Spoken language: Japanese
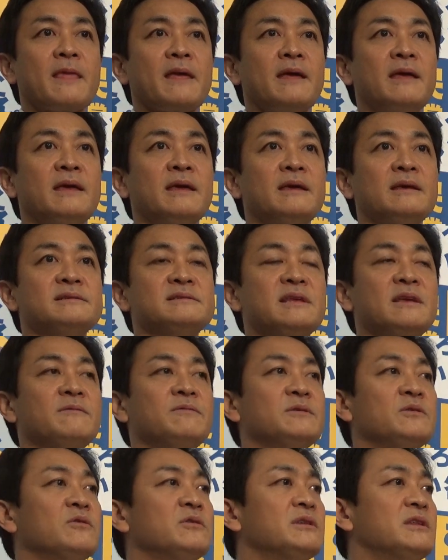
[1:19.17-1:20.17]
えー、
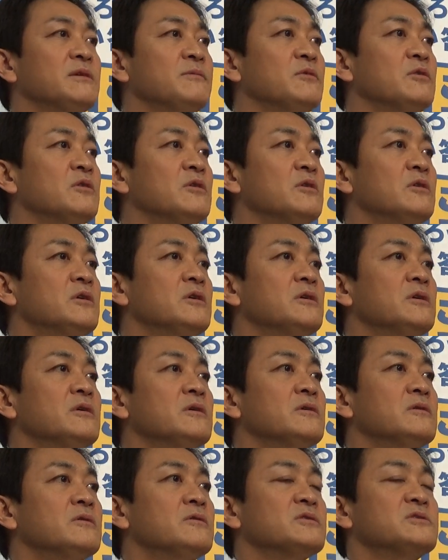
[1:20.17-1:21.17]
政府においても
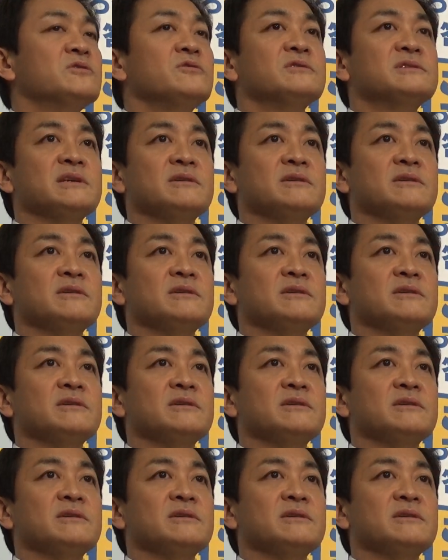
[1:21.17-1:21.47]
調